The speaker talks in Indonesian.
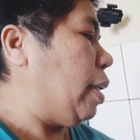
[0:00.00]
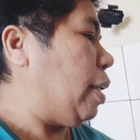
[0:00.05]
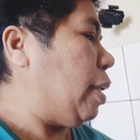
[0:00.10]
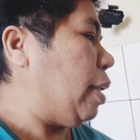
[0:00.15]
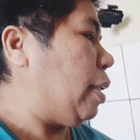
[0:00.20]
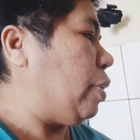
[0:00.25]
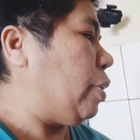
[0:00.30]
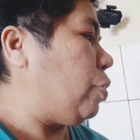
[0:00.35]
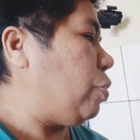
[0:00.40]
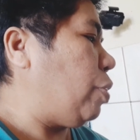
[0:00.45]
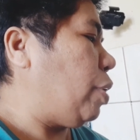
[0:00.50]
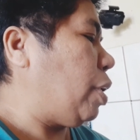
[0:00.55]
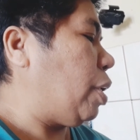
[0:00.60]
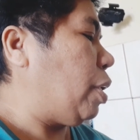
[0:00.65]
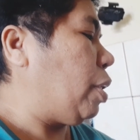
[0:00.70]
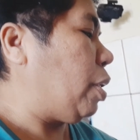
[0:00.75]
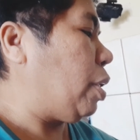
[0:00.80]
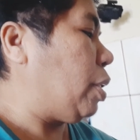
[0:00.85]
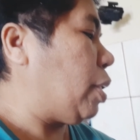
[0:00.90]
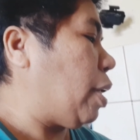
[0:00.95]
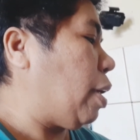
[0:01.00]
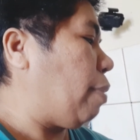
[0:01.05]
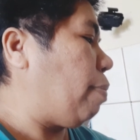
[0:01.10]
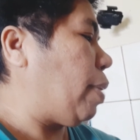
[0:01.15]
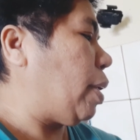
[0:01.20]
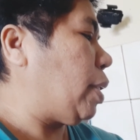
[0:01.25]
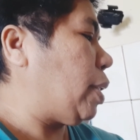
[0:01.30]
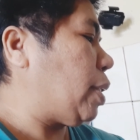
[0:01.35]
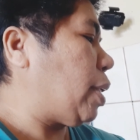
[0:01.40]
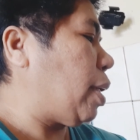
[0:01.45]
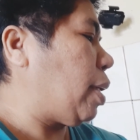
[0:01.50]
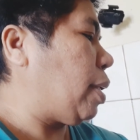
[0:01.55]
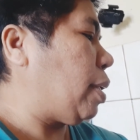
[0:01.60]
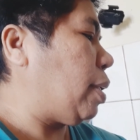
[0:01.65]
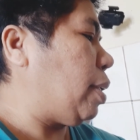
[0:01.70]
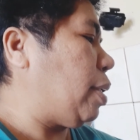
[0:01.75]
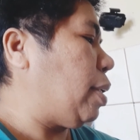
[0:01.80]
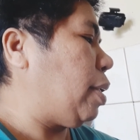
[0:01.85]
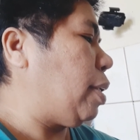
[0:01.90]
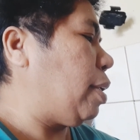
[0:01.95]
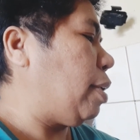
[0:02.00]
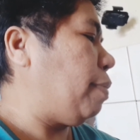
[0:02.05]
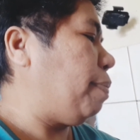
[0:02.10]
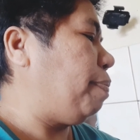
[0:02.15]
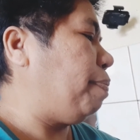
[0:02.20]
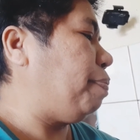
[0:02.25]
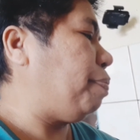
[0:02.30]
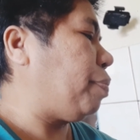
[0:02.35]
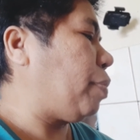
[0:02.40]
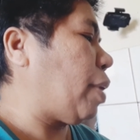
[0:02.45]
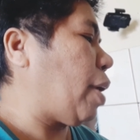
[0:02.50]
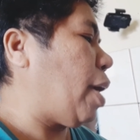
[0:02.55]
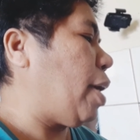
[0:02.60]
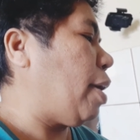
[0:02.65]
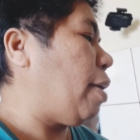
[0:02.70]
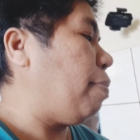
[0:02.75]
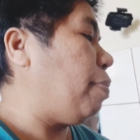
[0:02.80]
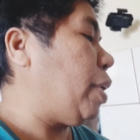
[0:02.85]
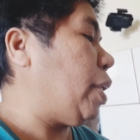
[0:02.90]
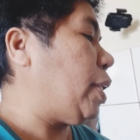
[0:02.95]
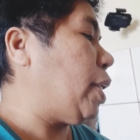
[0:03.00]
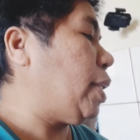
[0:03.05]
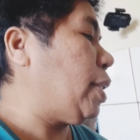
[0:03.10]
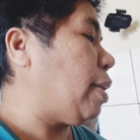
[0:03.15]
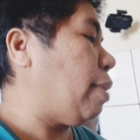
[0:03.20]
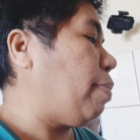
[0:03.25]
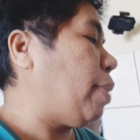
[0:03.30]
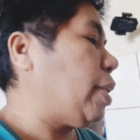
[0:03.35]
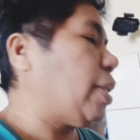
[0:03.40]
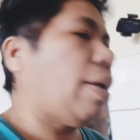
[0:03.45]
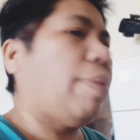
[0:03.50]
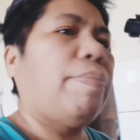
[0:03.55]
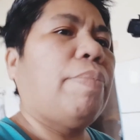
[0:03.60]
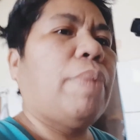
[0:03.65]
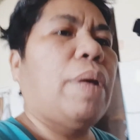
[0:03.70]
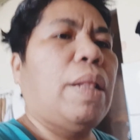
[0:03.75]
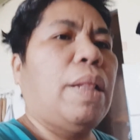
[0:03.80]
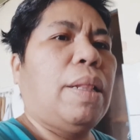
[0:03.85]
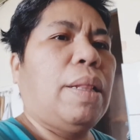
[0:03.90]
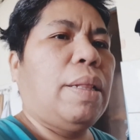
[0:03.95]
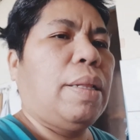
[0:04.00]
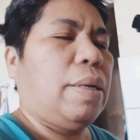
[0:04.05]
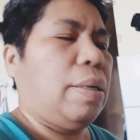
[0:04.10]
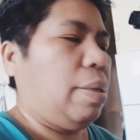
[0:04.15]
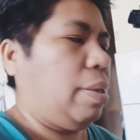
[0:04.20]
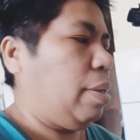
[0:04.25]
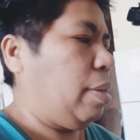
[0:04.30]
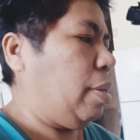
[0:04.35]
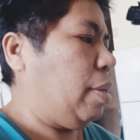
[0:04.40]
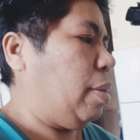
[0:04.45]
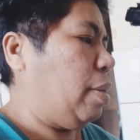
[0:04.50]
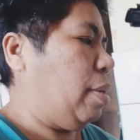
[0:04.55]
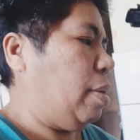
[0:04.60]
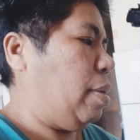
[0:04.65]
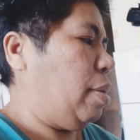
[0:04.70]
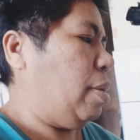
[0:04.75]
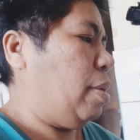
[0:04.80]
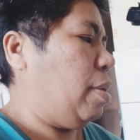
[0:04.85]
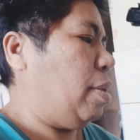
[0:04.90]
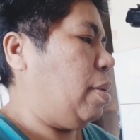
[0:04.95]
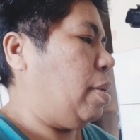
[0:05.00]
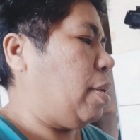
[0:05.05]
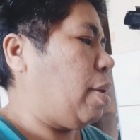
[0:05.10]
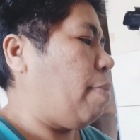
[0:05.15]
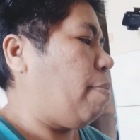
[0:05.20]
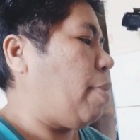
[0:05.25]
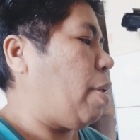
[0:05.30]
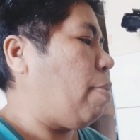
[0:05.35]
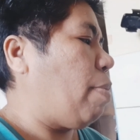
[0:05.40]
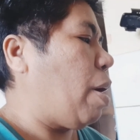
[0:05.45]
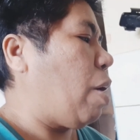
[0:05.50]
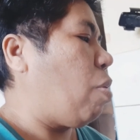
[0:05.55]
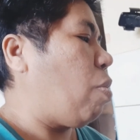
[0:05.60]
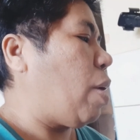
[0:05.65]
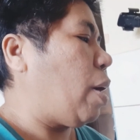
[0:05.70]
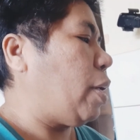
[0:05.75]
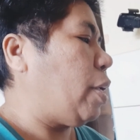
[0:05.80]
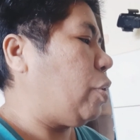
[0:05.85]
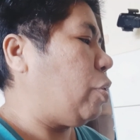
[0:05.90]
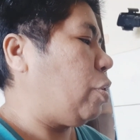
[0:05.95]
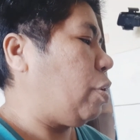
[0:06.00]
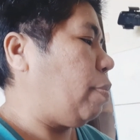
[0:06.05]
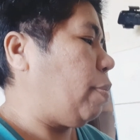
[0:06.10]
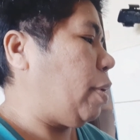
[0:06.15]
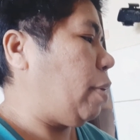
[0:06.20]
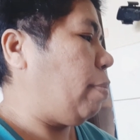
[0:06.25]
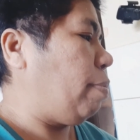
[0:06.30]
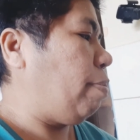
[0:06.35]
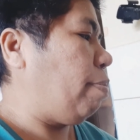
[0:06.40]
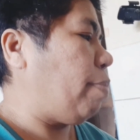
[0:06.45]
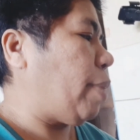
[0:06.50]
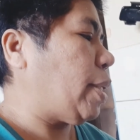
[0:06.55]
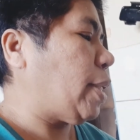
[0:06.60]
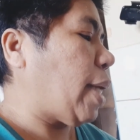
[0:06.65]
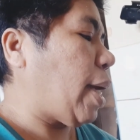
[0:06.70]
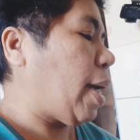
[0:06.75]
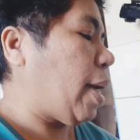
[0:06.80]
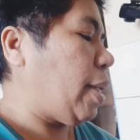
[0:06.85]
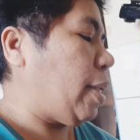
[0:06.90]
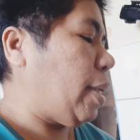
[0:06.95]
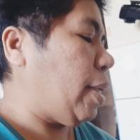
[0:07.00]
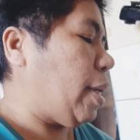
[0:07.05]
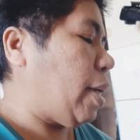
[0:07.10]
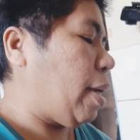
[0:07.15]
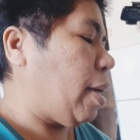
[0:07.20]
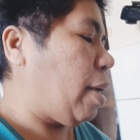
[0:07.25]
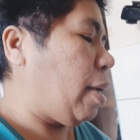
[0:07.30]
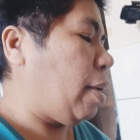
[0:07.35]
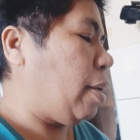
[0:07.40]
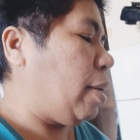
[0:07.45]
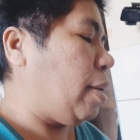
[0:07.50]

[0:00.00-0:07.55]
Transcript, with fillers: dan juga nanti saya masak uh, ayam rica sama sambal sambal bawang gitu teman pasangannya